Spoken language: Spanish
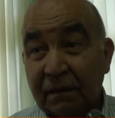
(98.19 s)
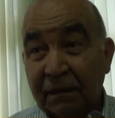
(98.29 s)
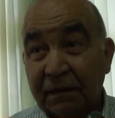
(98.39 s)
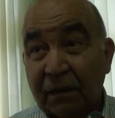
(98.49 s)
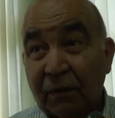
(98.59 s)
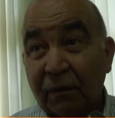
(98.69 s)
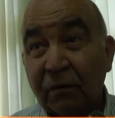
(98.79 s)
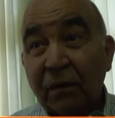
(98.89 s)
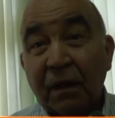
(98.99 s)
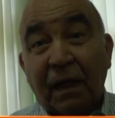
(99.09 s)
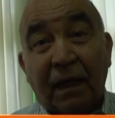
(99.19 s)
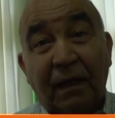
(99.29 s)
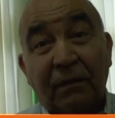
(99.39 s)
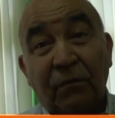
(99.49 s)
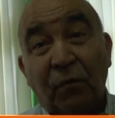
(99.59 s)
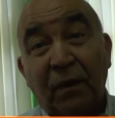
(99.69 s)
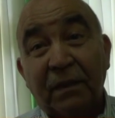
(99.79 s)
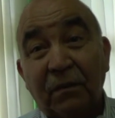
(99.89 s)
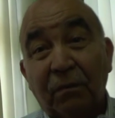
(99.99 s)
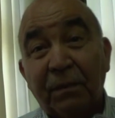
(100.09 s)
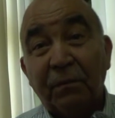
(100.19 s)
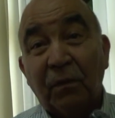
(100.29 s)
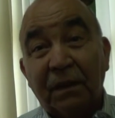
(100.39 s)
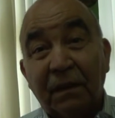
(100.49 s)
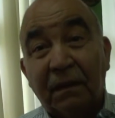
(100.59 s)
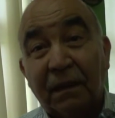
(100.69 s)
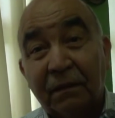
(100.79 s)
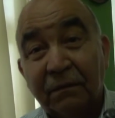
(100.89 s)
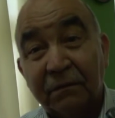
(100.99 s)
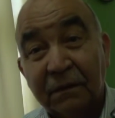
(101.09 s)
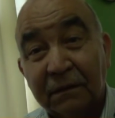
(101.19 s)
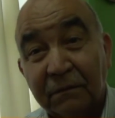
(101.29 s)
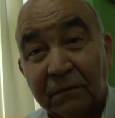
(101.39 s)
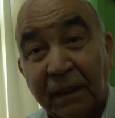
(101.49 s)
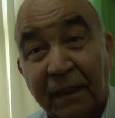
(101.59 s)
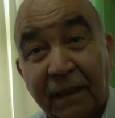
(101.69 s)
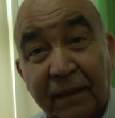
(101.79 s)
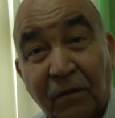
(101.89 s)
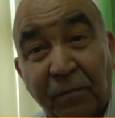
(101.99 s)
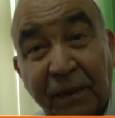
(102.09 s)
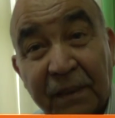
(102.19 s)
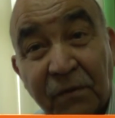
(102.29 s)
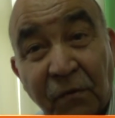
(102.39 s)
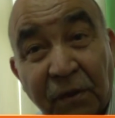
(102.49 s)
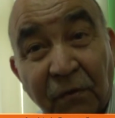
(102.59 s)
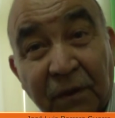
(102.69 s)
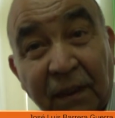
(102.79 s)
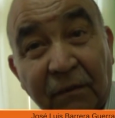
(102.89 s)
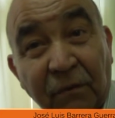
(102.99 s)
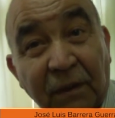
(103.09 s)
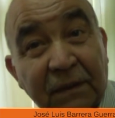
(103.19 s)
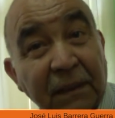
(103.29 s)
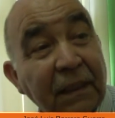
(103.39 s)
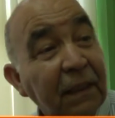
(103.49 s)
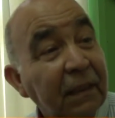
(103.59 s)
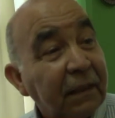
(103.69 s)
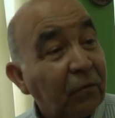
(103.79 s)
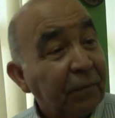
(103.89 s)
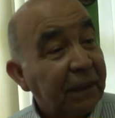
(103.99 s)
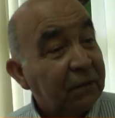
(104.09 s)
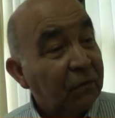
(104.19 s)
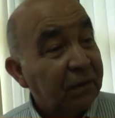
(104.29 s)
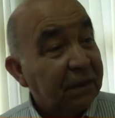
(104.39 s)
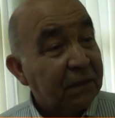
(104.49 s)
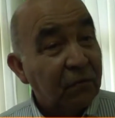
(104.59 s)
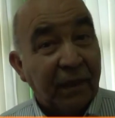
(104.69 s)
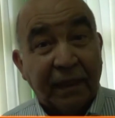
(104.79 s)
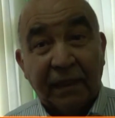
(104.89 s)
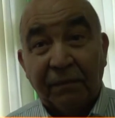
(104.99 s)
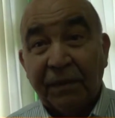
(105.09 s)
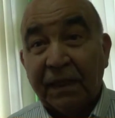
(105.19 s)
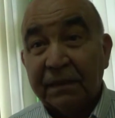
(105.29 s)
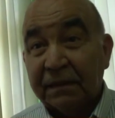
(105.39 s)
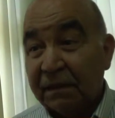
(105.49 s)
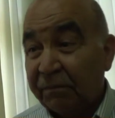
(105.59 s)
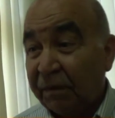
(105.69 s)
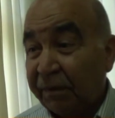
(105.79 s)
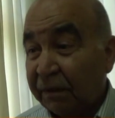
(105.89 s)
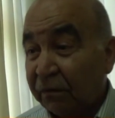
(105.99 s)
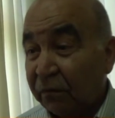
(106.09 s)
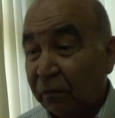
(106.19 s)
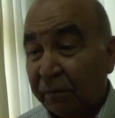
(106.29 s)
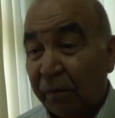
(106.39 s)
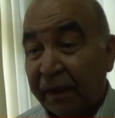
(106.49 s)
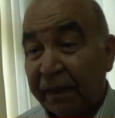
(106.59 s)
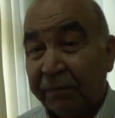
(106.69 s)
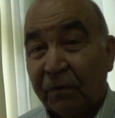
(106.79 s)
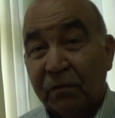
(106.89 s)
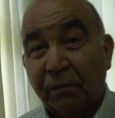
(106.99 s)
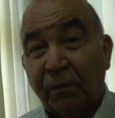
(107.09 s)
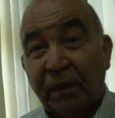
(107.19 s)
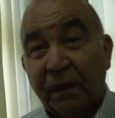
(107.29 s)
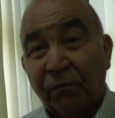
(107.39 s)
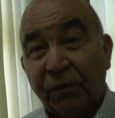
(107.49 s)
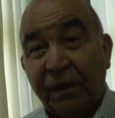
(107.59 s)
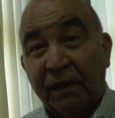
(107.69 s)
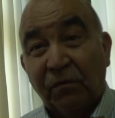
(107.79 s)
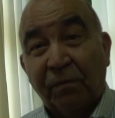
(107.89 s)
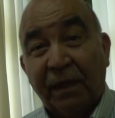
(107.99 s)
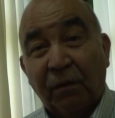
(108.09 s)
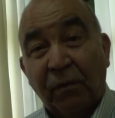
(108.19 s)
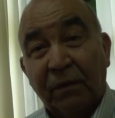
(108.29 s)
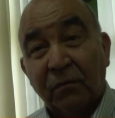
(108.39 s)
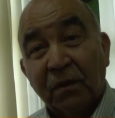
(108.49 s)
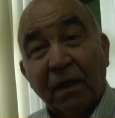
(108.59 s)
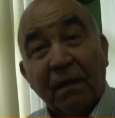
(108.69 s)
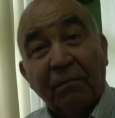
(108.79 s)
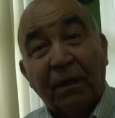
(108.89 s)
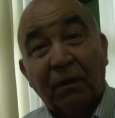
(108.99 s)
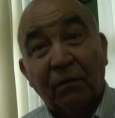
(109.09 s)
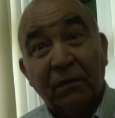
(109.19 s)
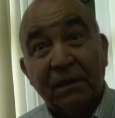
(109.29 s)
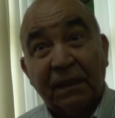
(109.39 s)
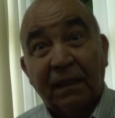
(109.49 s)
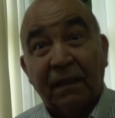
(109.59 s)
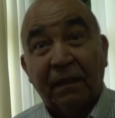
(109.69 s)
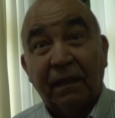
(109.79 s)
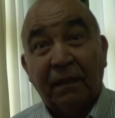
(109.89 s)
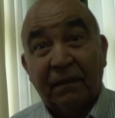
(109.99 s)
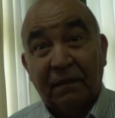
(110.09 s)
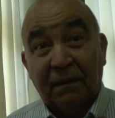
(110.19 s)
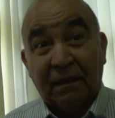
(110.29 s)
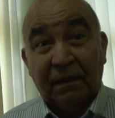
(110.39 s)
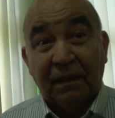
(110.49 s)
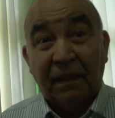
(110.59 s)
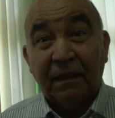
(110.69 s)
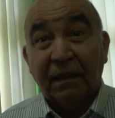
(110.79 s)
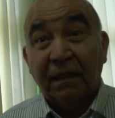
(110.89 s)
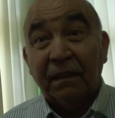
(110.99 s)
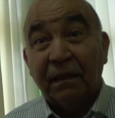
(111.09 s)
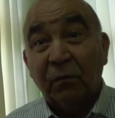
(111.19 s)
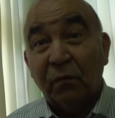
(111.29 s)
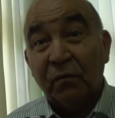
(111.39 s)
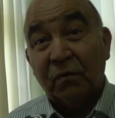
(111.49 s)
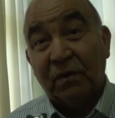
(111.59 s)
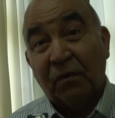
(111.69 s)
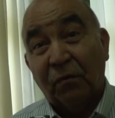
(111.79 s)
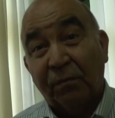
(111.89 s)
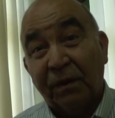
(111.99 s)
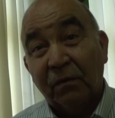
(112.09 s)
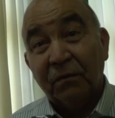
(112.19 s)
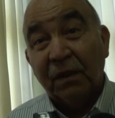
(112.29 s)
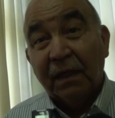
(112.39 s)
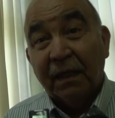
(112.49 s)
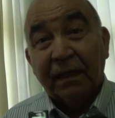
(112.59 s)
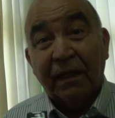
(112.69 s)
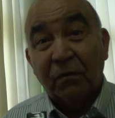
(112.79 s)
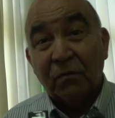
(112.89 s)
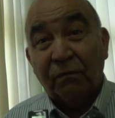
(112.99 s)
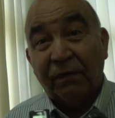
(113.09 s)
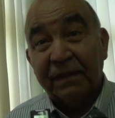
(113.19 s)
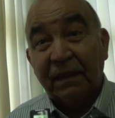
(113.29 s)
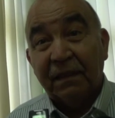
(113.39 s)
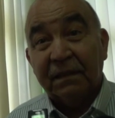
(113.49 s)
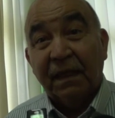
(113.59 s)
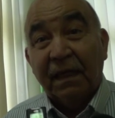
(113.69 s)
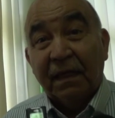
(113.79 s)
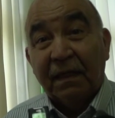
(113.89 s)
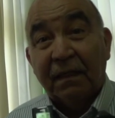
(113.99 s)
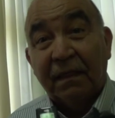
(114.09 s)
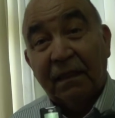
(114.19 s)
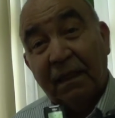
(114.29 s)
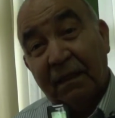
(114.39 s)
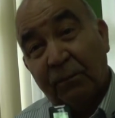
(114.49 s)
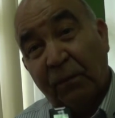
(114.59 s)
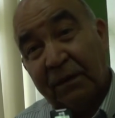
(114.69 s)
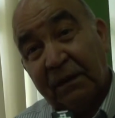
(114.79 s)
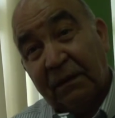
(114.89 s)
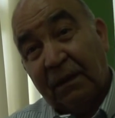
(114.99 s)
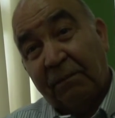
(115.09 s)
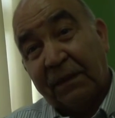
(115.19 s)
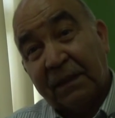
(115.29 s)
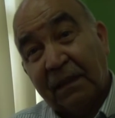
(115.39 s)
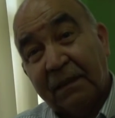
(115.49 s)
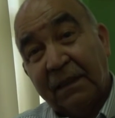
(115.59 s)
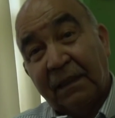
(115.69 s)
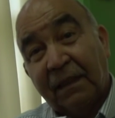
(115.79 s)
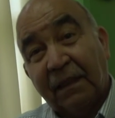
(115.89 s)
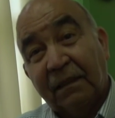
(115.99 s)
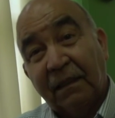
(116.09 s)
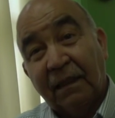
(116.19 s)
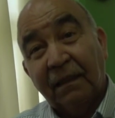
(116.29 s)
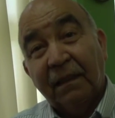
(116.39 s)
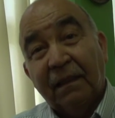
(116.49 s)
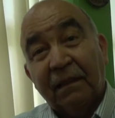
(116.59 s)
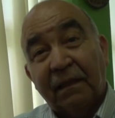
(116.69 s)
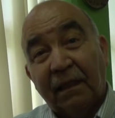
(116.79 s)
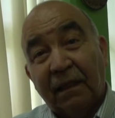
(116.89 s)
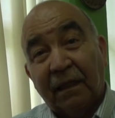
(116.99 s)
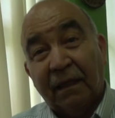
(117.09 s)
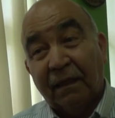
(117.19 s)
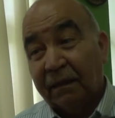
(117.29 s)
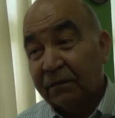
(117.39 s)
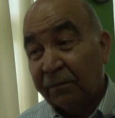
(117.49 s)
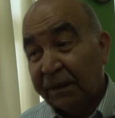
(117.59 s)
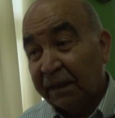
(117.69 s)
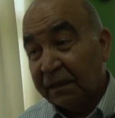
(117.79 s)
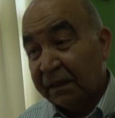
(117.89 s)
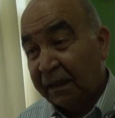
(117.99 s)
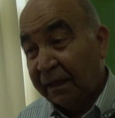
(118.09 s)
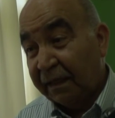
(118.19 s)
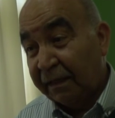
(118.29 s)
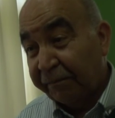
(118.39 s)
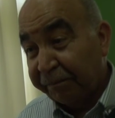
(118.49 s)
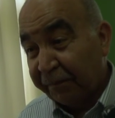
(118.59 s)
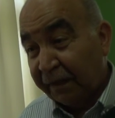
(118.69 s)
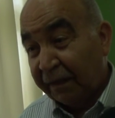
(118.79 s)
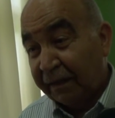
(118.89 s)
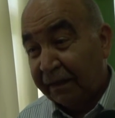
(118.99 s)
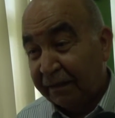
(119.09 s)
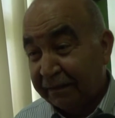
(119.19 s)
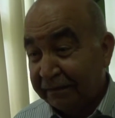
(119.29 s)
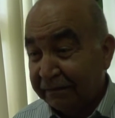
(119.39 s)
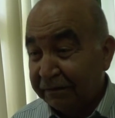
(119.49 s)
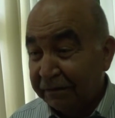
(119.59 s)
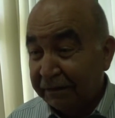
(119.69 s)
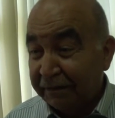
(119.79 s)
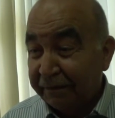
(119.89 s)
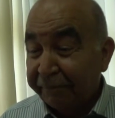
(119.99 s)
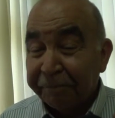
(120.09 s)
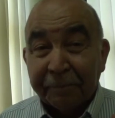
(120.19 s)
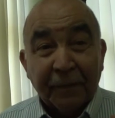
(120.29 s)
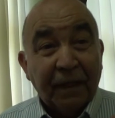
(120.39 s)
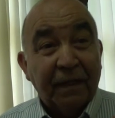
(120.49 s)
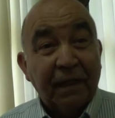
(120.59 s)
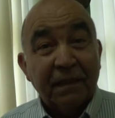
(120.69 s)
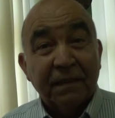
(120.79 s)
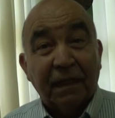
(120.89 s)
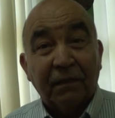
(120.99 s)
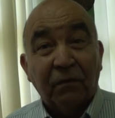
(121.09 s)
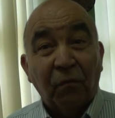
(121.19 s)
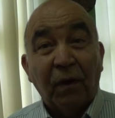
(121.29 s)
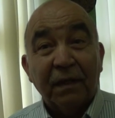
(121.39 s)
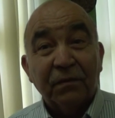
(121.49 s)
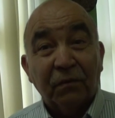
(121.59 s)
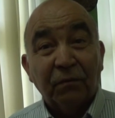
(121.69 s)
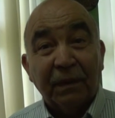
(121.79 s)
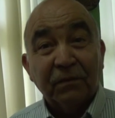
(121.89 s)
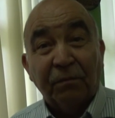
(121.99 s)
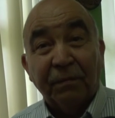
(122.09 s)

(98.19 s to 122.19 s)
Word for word: desde luego, no es lo mismo atender una recomendación que otra. Hay unas recomendaciones que son académicas, que simplemente un cuerpo académico se puede reunir y tomar acuerdos, pero hay cosas que eh, requieren recursos económicos que no son fáciles y, después de pasar de cierta cantidad tiene que someterse a, a este, analizar cuáles son los más